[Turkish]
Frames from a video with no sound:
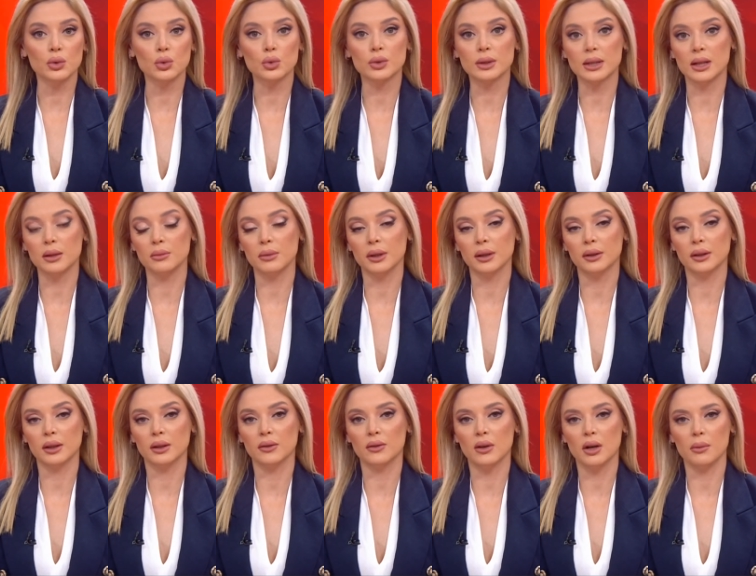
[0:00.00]
yükselmeye
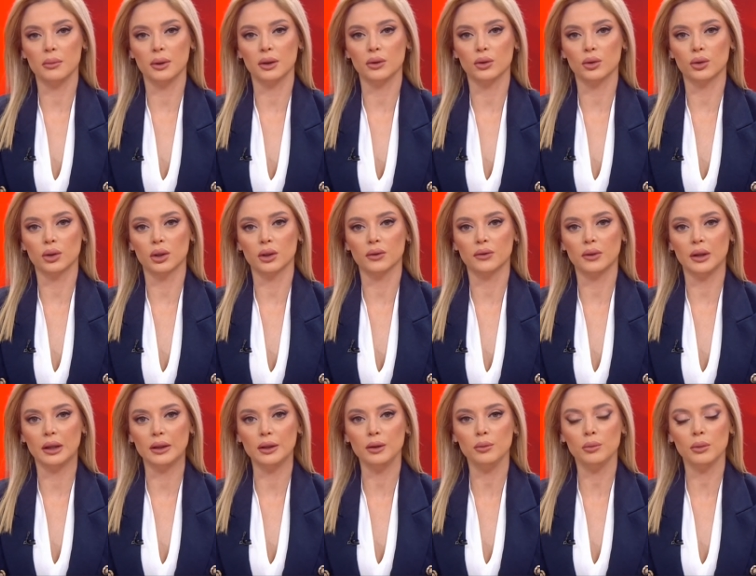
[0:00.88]
devam ediyor
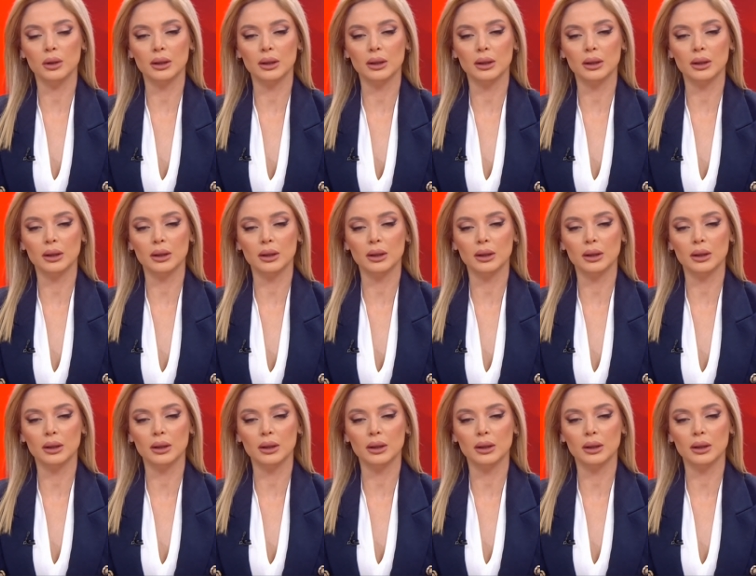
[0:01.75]
efendim.